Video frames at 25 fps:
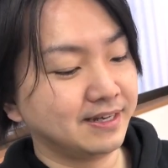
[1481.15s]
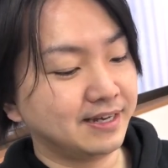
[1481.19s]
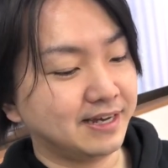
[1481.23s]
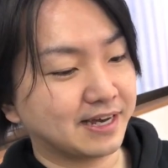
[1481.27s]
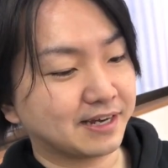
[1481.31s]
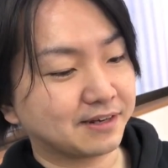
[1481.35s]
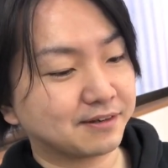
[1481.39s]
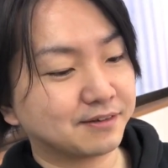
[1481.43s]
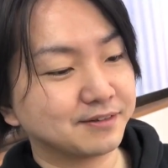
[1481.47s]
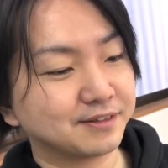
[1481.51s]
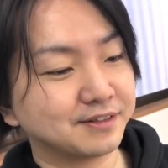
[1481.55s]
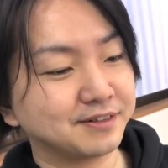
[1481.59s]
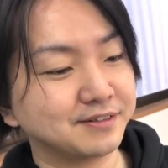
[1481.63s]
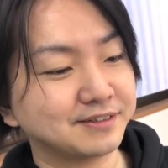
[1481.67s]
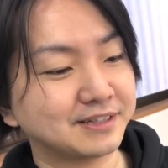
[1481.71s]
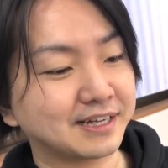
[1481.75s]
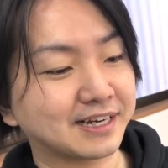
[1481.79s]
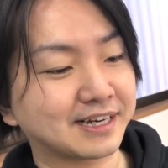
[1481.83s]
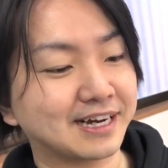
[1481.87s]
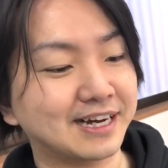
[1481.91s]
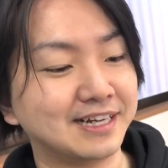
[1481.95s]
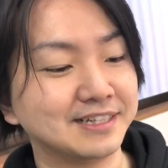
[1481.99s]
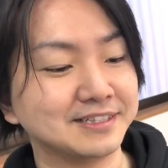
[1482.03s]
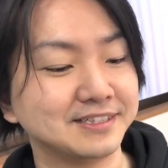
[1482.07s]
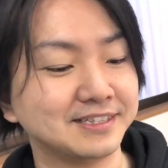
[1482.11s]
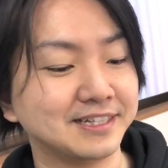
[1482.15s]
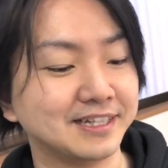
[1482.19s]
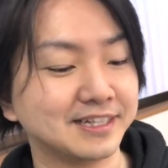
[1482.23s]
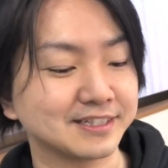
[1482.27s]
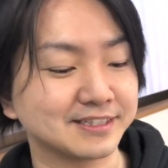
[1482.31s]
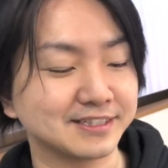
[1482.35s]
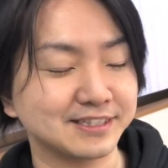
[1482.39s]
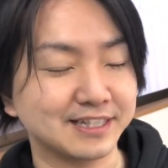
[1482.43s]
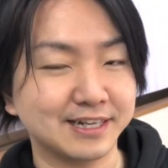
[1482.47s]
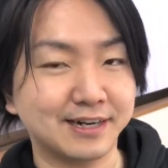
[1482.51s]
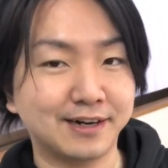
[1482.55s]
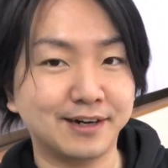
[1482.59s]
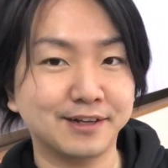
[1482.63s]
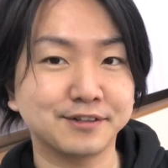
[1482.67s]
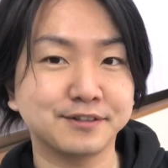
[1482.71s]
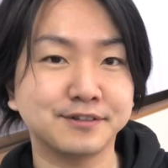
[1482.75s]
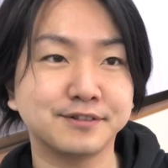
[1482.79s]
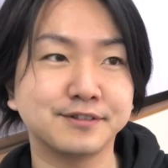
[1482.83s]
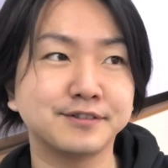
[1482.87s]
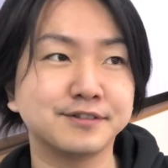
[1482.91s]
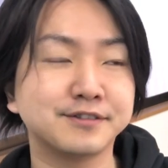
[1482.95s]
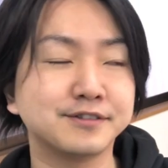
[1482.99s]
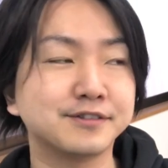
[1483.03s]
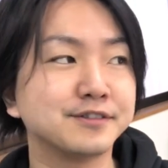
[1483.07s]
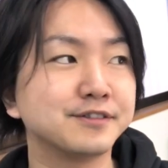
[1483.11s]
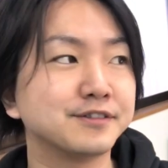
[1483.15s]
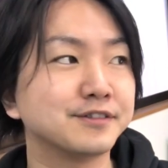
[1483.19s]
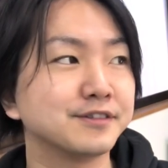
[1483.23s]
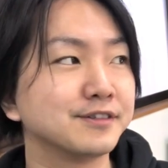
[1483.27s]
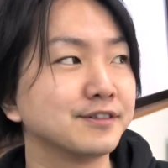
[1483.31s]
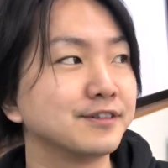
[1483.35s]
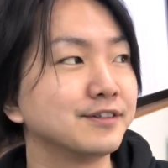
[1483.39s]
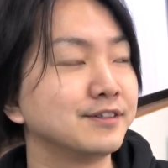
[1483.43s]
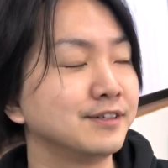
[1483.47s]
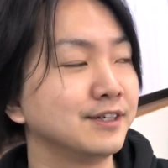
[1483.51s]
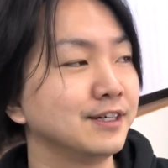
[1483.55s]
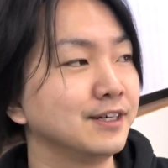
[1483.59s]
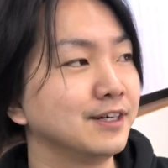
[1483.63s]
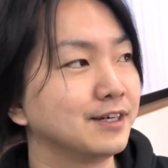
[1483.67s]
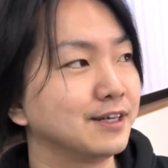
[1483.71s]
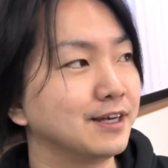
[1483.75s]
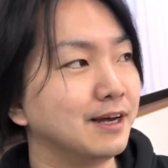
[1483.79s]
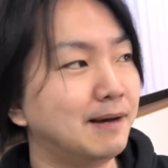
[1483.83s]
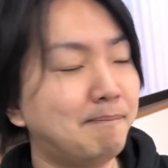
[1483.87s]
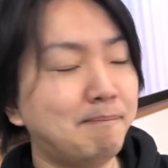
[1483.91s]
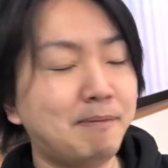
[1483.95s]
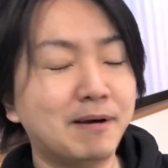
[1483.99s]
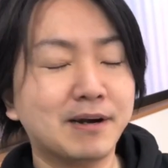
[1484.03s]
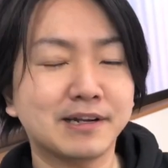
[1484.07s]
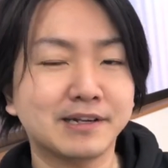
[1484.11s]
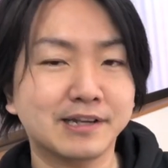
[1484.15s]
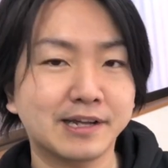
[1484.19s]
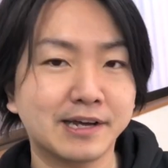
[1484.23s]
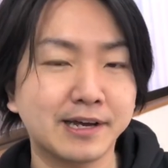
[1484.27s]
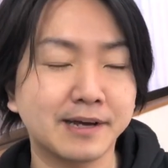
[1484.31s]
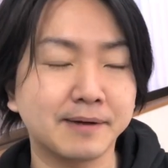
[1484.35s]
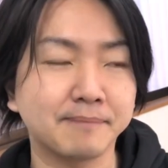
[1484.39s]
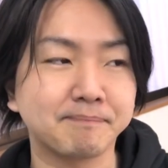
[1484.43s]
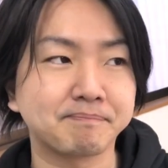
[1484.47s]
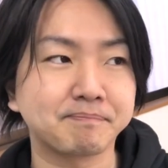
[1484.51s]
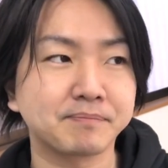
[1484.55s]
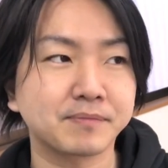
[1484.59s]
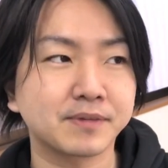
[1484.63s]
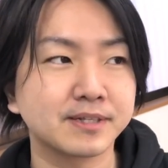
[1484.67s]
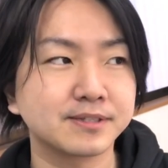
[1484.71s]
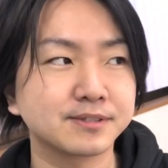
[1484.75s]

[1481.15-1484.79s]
えー、このような感じでですね、あのー、やっぱりね、